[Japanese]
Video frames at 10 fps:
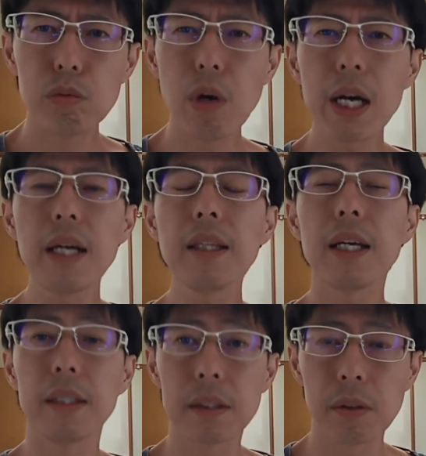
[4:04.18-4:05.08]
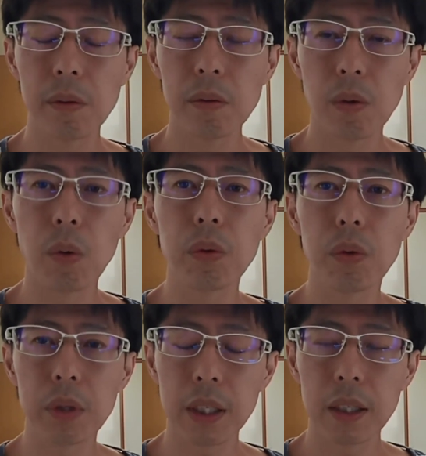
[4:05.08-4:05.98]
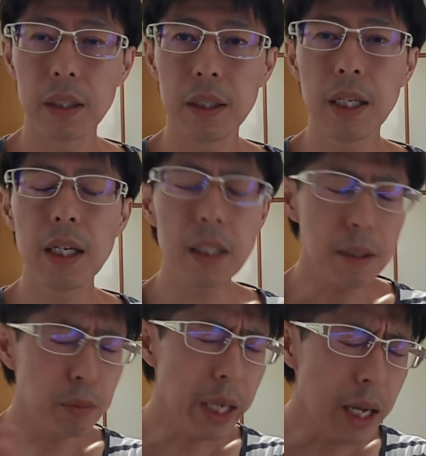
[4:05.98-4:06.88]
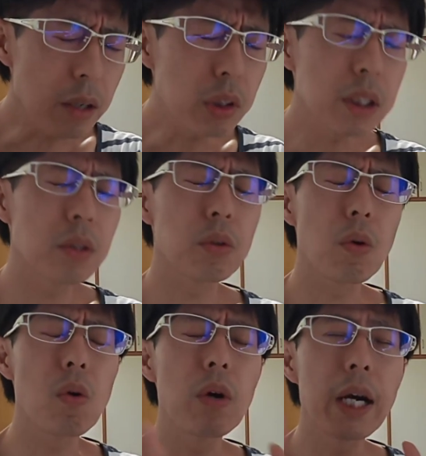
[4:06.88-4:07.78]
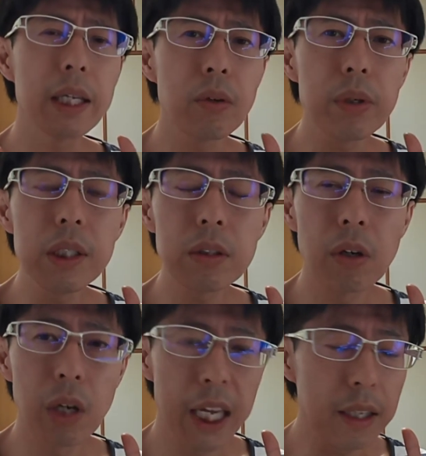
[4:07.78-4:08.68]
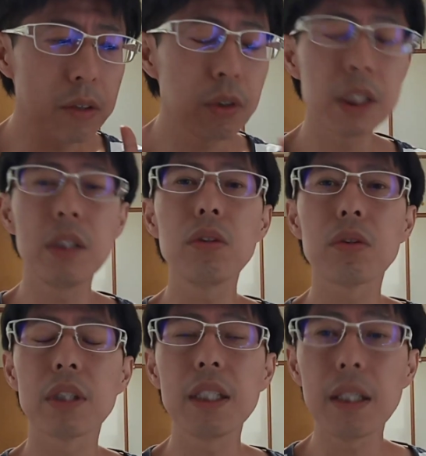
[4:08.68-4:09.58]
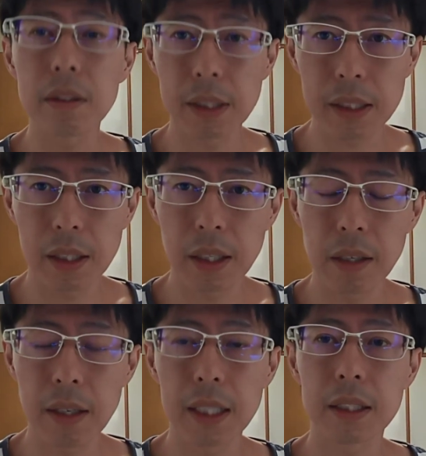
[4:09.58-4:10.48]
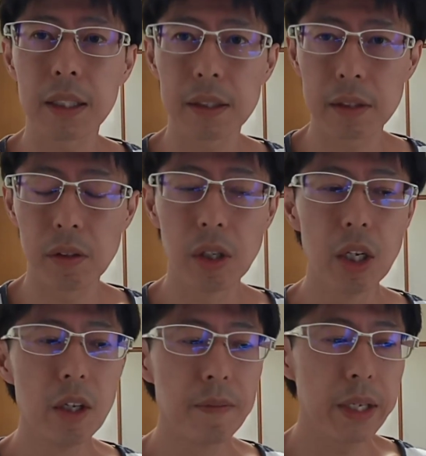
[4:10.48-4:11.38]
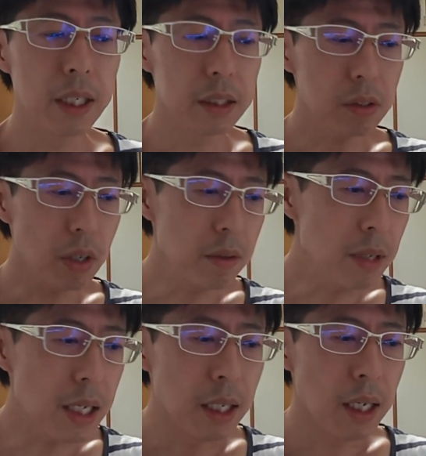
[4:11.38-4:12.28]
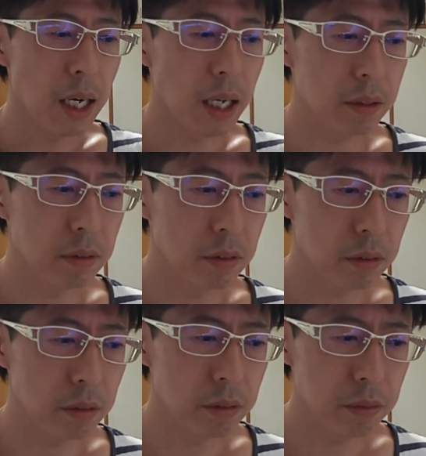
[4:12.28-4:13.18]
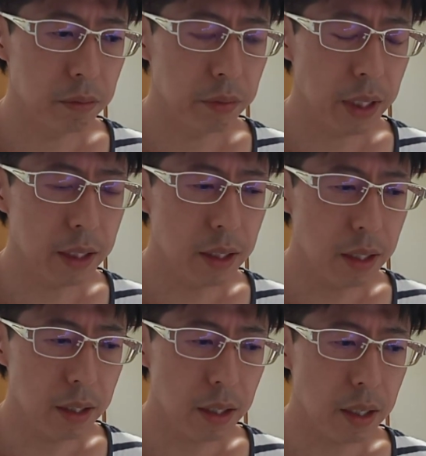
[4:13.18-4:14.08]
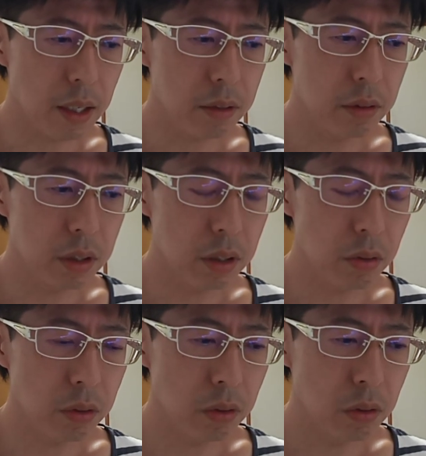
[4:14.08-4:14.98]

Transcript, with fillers: う、わかんないんですよ。本当に。いや、だからもうややこしいことを国会でこれ以上変な動きしようとしないでくださいっていう話なんですよ。で、それは、あの、大体的確事業